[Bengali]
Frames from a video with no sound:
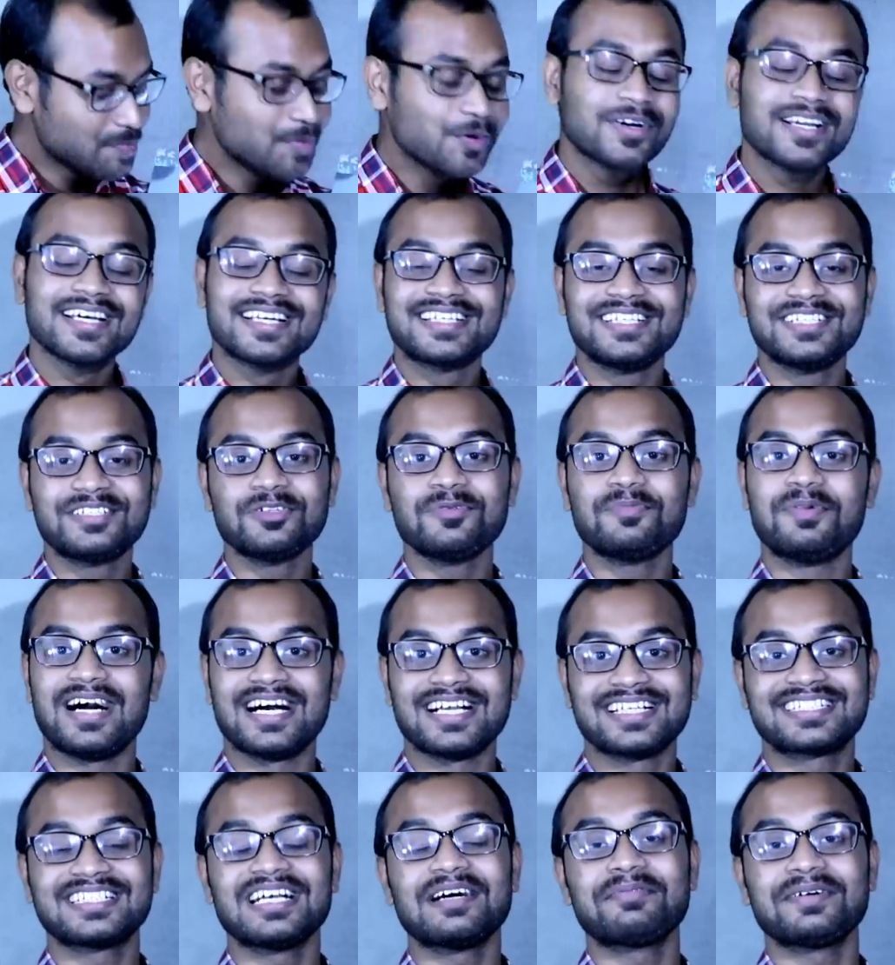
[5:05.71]
মুখের কিছু
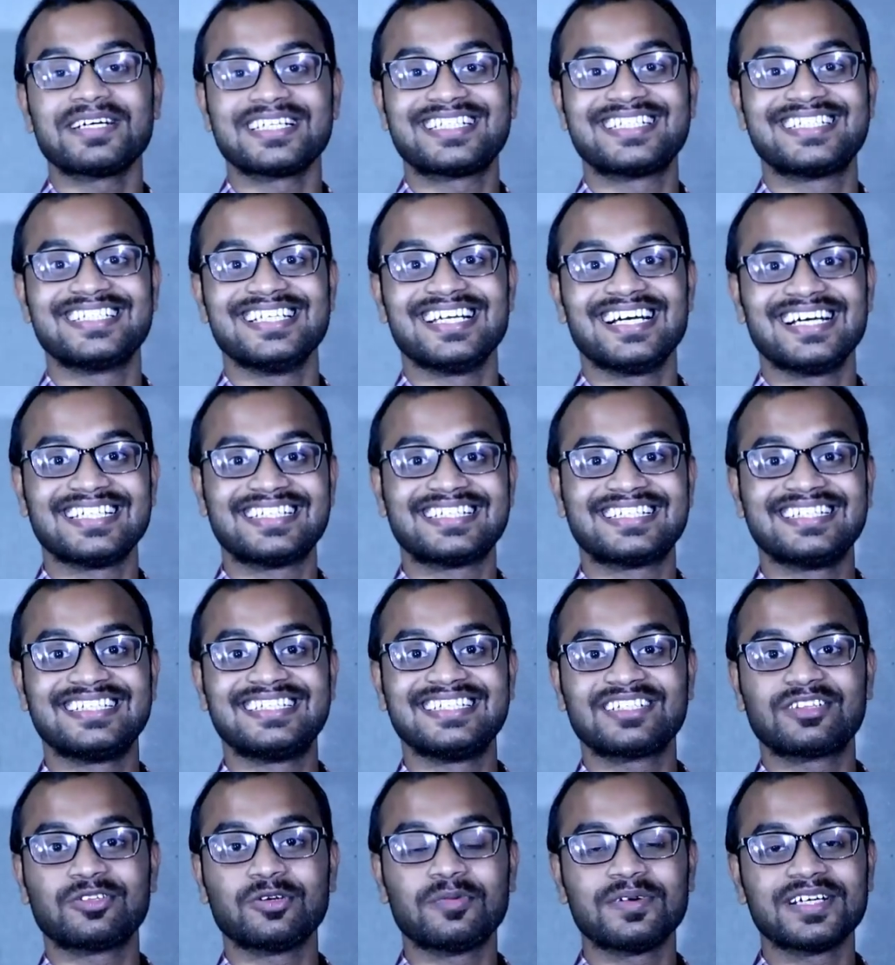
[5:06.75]
ভাষা পাচ্ছি না আজকে
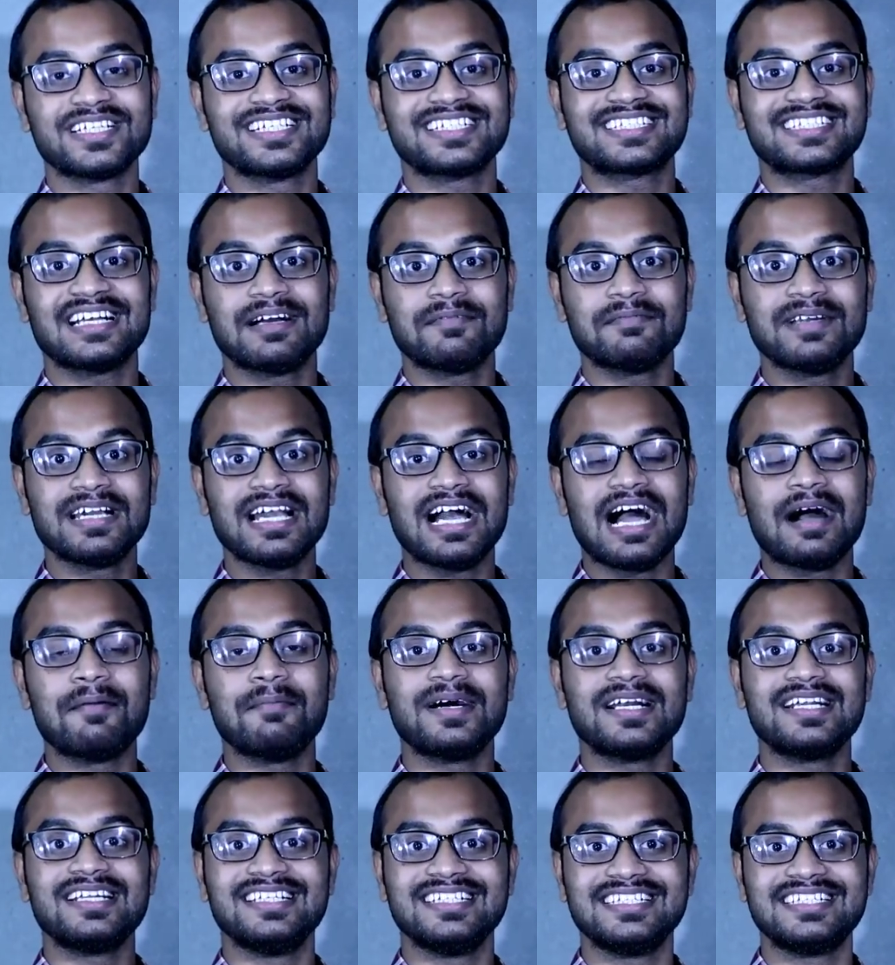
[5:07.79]
যে তোমাদের সামনে
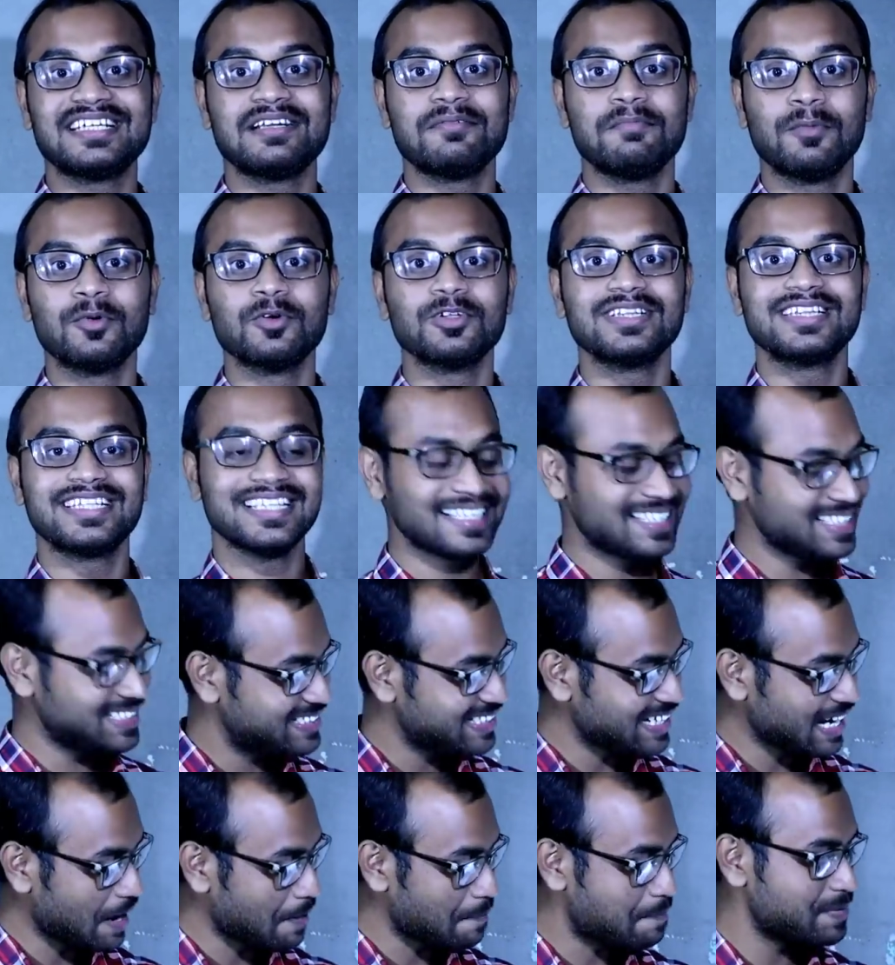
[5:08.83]
আমার নিজের মন থেকে
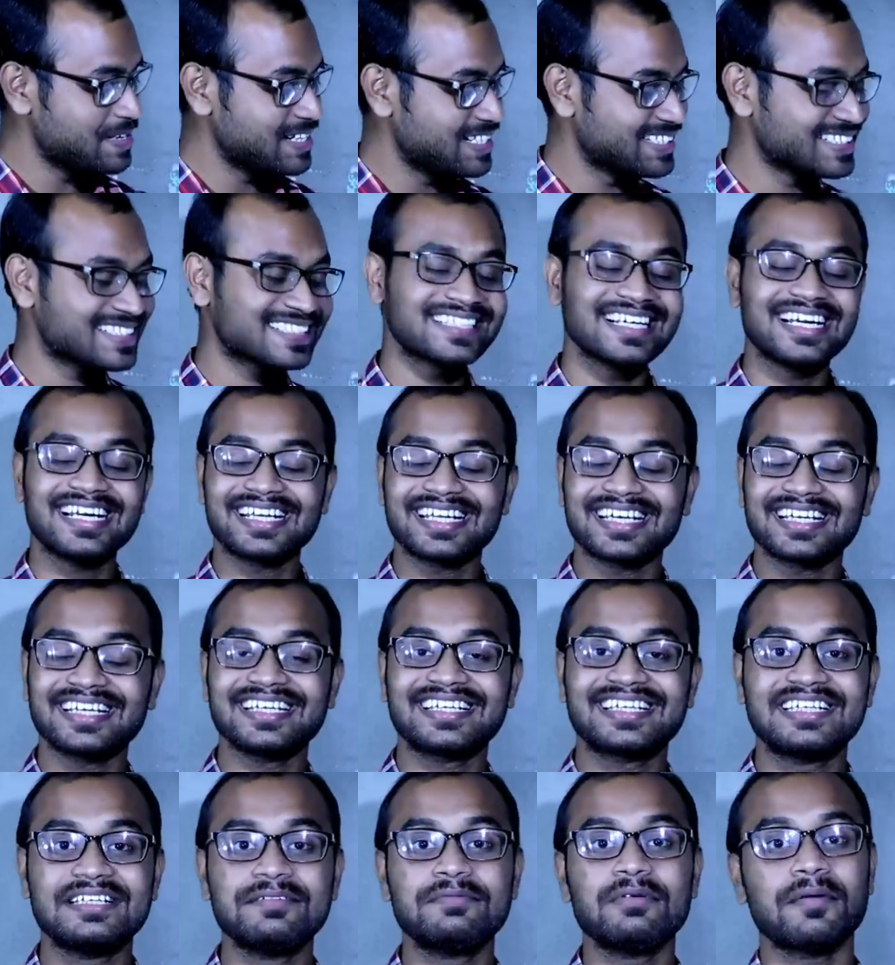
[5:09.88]
যে হ্যাপিনেসটা এটাকে
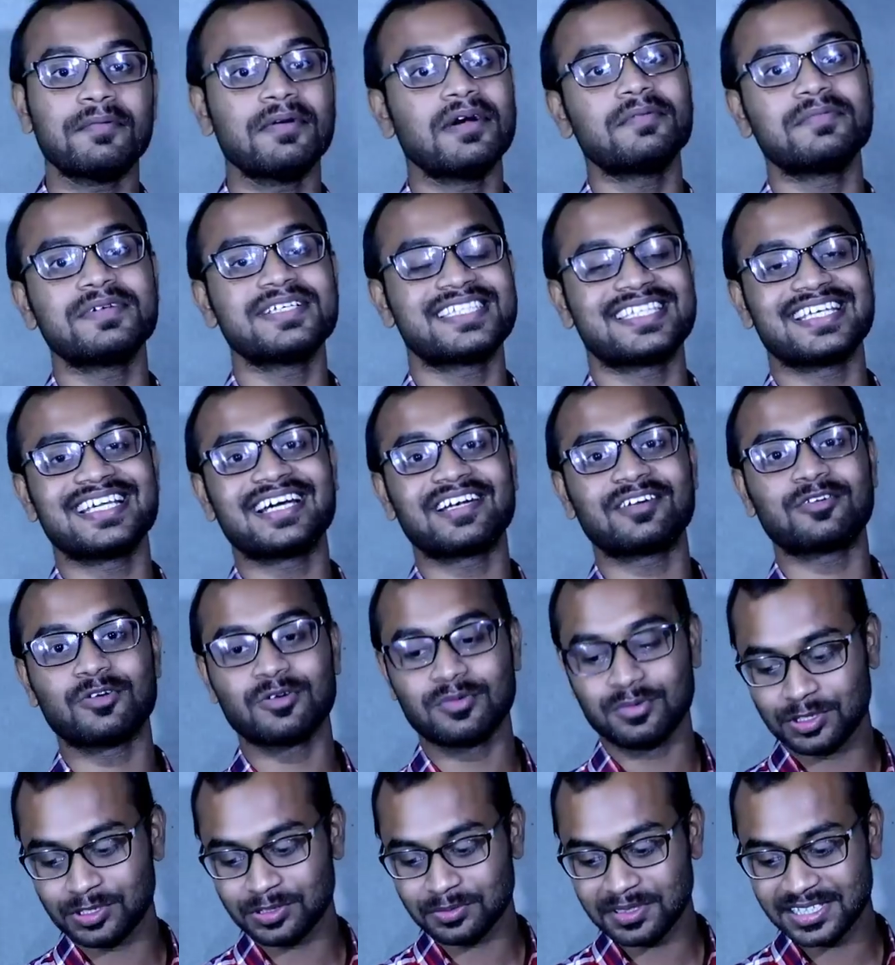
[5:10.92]
কিভাবে আমি শেয়ার
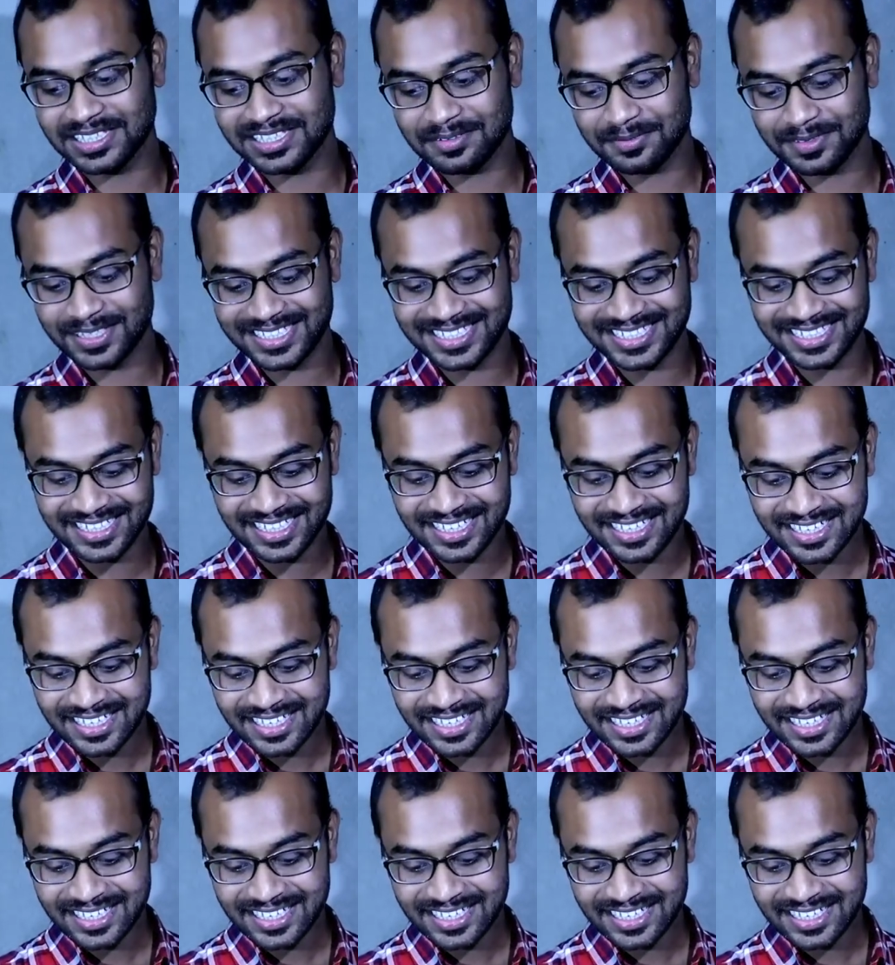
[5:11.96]
করব তোমাদের মাঝে